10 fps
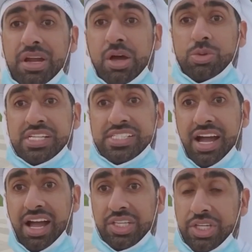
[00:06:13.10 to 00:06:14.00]
عروس
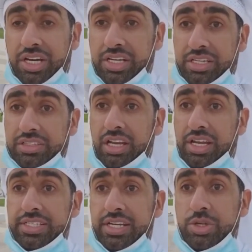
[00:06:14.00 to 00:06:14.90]
الساحل الشرقي
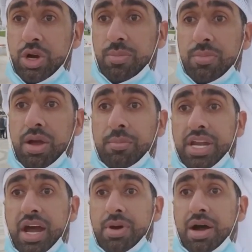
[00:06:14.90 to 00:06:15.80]
طلعتنا اليوم من
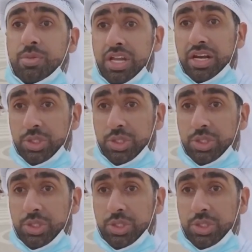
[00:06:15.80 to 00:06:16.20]
امام مدرج